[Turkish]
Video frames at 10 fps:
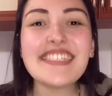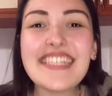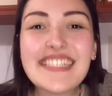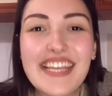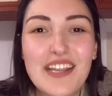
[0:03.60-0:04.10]

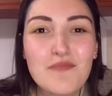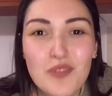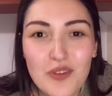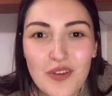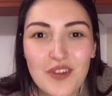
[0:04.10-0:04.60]
Sizlere
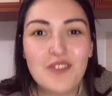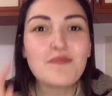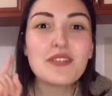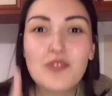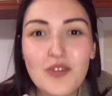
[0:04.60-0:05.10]

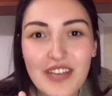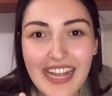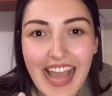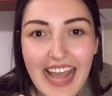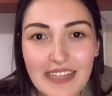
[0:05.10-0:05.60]
bugün bir
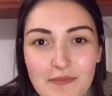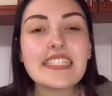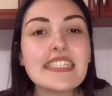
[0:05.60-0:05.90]
soruyla geldim.